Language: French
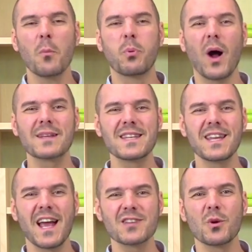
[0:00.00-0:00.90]
Pour
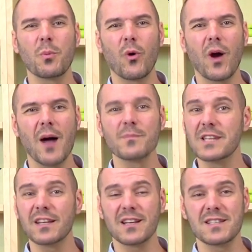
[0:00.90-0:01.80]
accéder à ce programme,
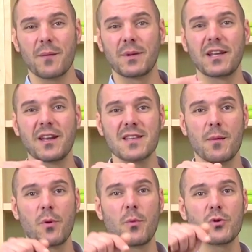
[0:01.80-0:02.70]
c'est très simple, cliquez
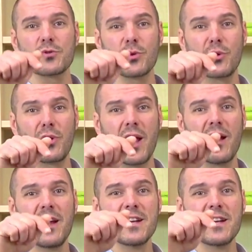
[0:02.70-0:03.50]
simplement sur le lien